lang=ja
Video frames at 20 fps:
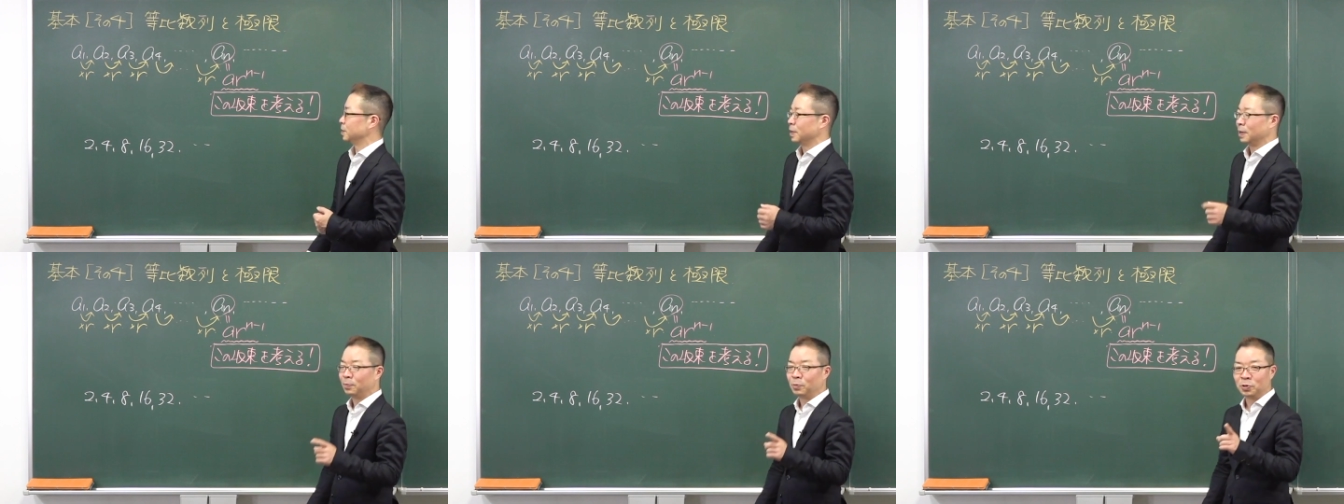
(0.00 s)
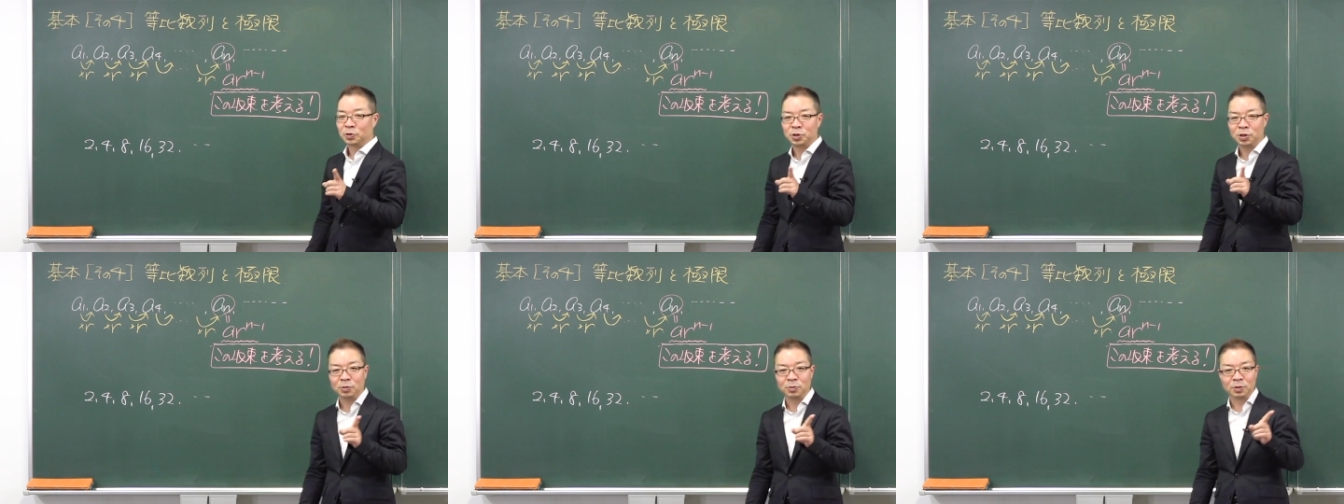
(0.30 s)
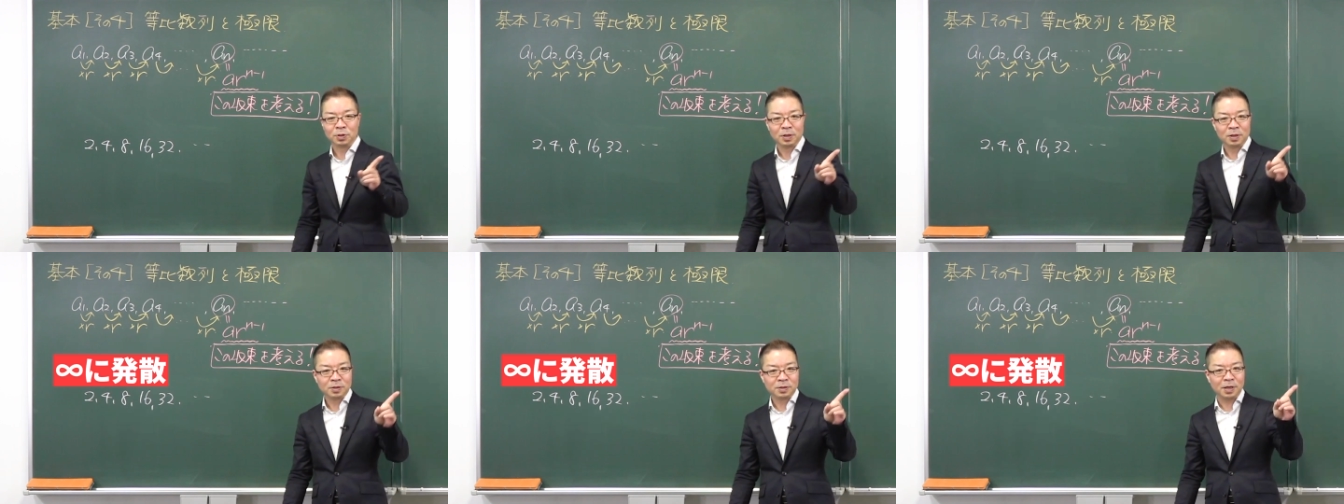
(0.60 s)
たらもちろ
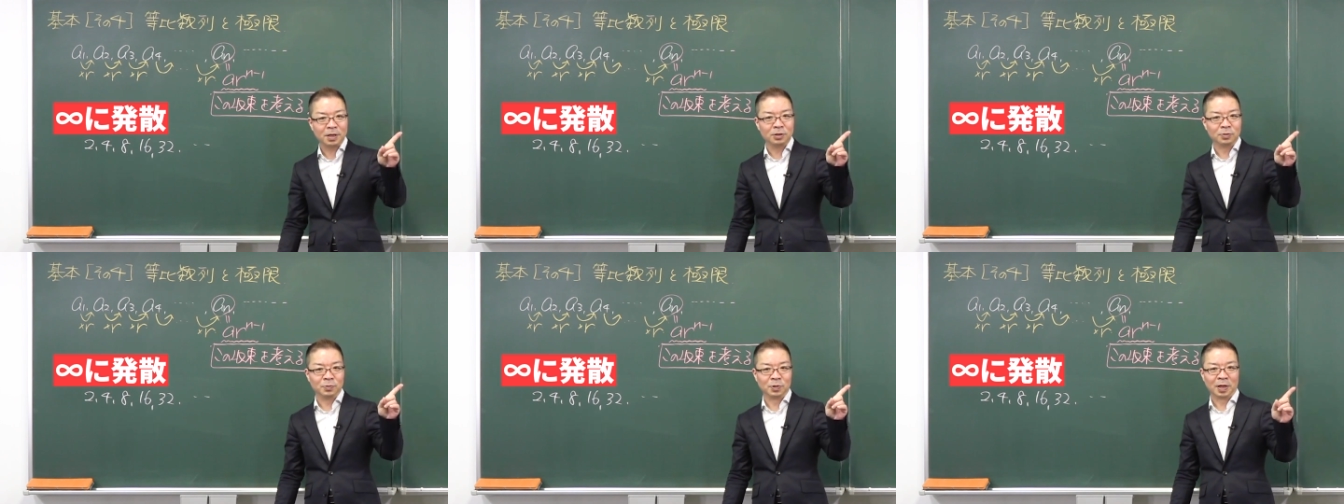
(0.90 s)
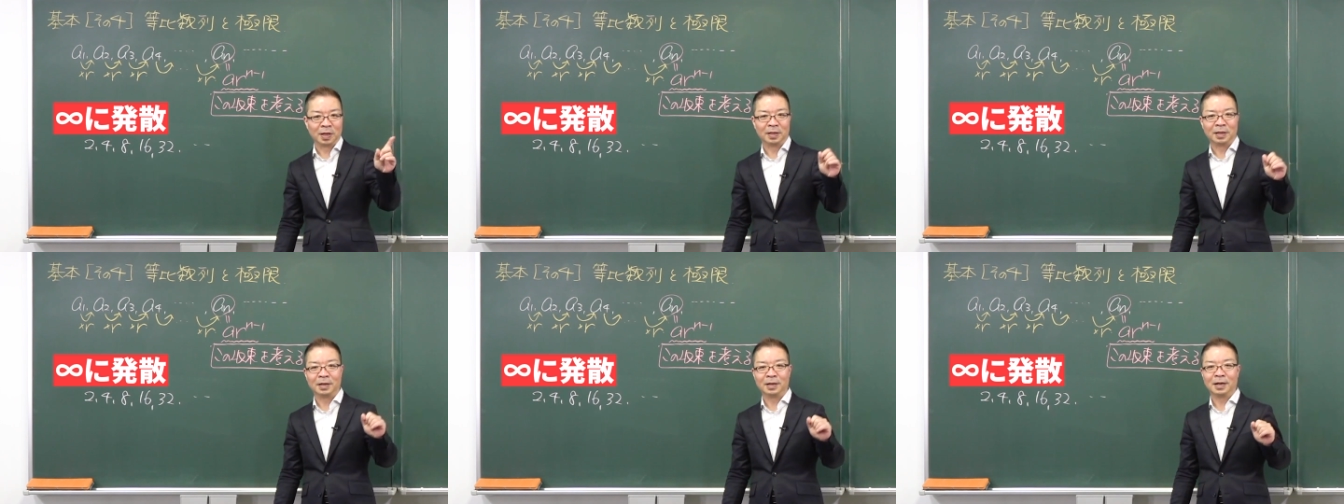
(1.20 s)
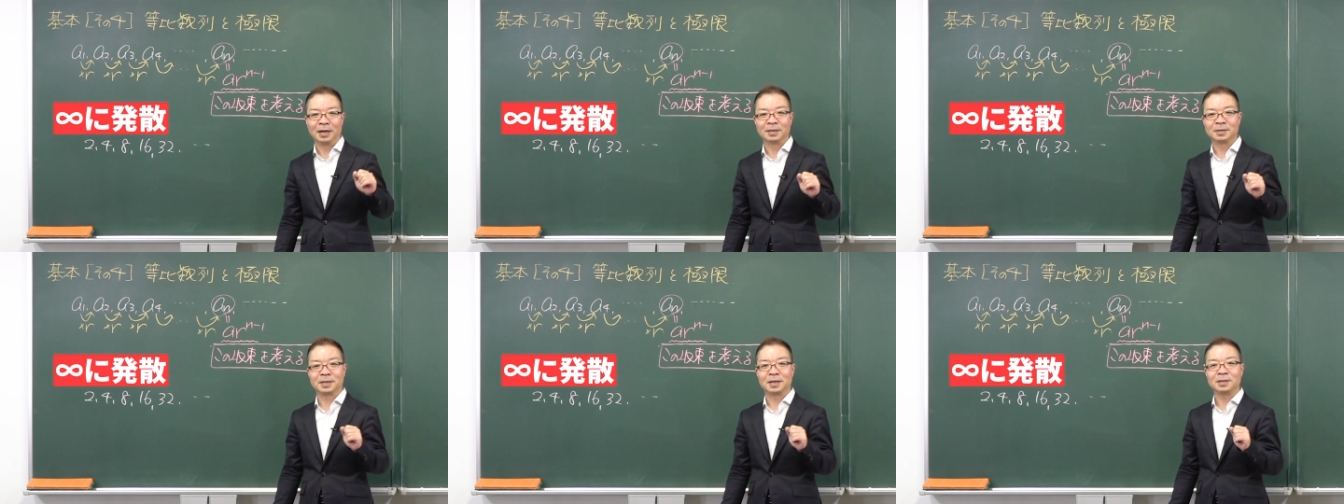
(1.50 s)
ん正の無限大
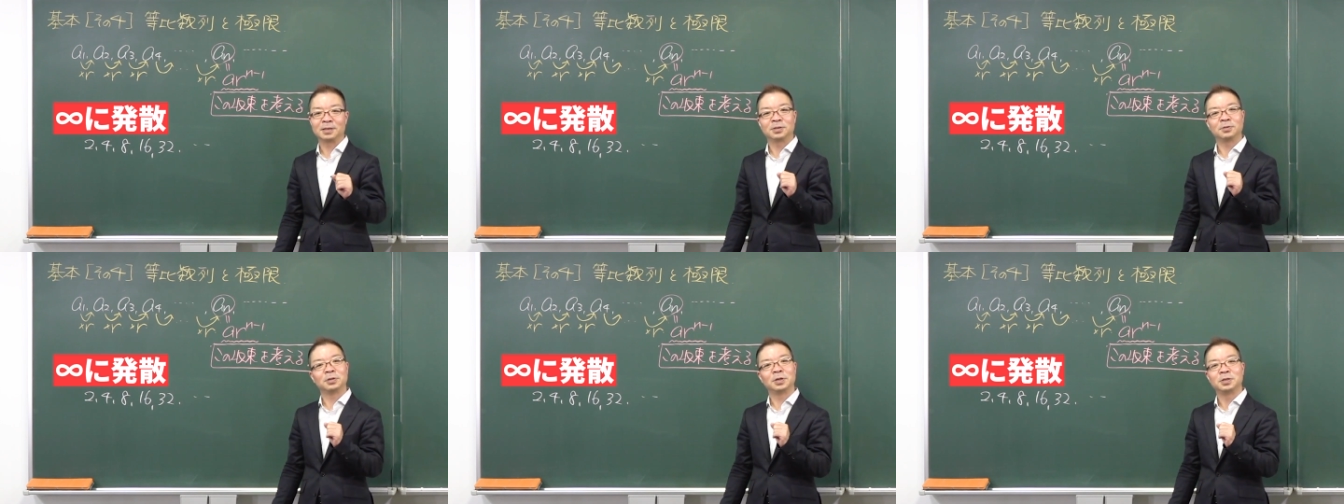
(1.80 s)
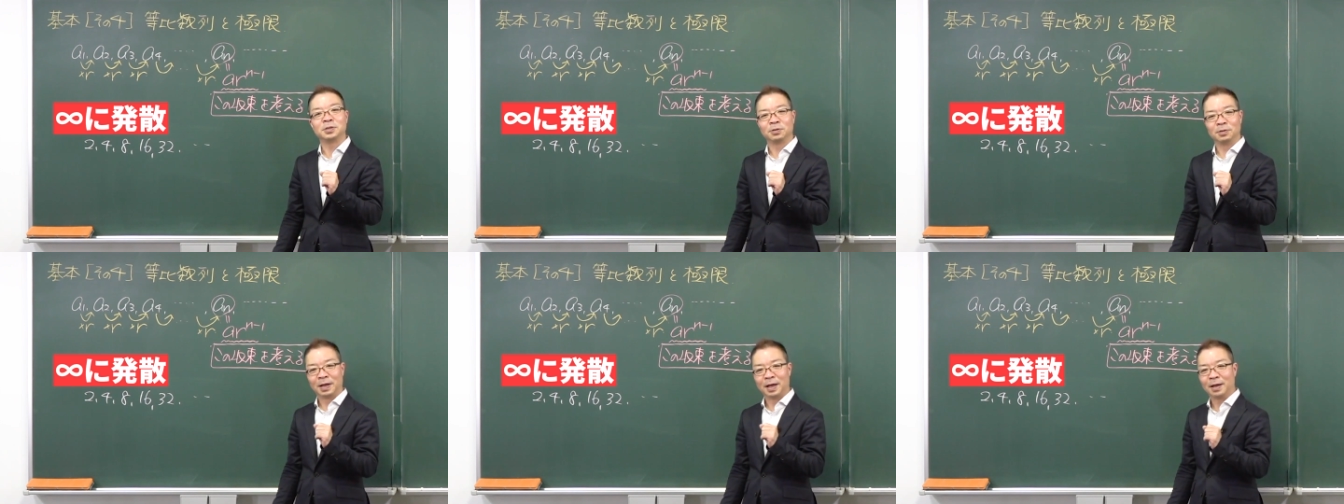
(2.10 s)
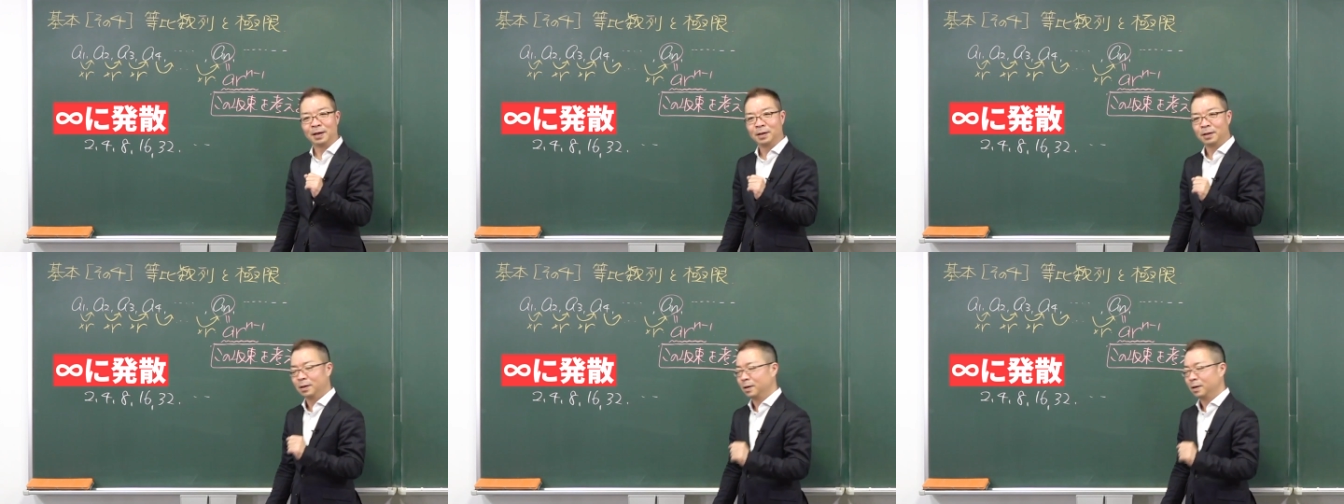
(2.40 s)
に発散しそうですよね。